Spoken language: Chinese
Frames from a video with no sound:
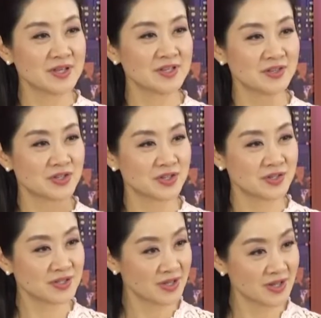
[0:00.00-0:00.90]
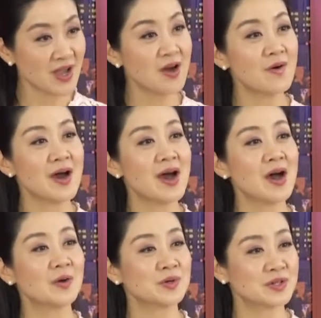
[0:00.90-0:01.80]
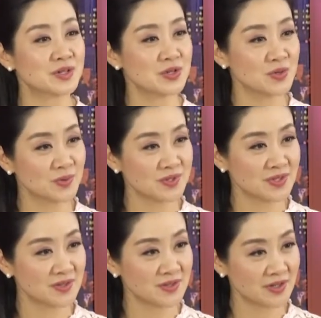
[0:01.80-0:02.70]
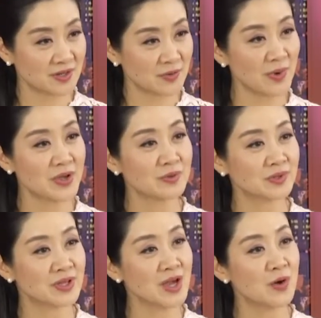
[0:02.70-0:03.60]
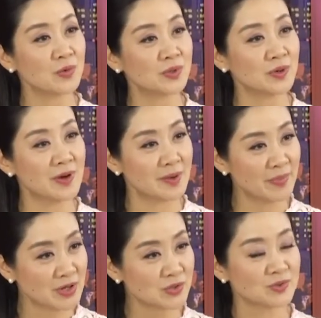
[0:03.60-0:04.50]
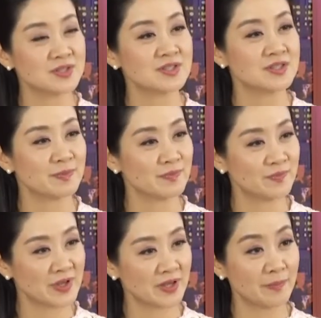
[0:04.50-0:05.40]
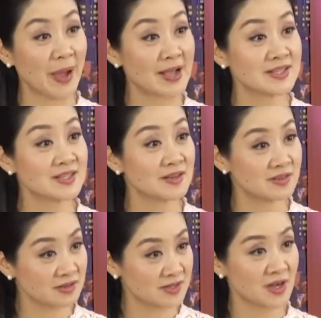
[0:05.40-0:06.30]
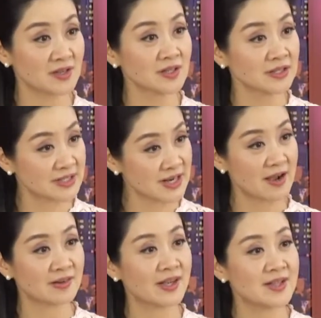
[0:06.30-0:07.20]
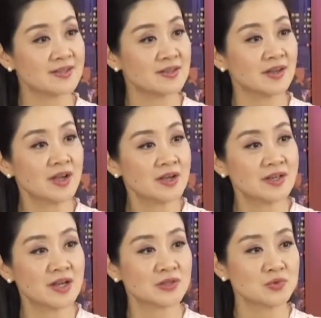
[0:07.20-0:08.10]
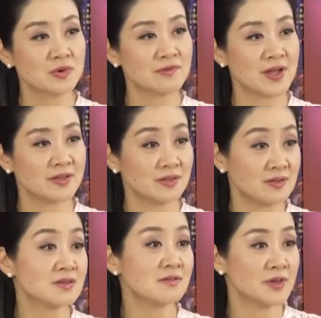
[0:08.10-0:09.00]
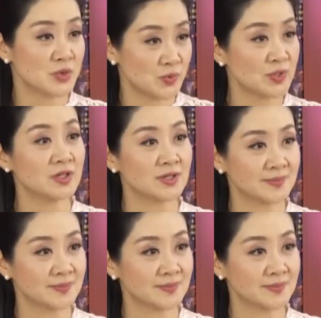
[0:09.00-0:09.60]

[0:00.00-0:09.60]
性吃泻药啊，或者是用一些这个外用的药物的话，帮助自己那个排泄正常，让那个肠干净，这样的做法您认为如何？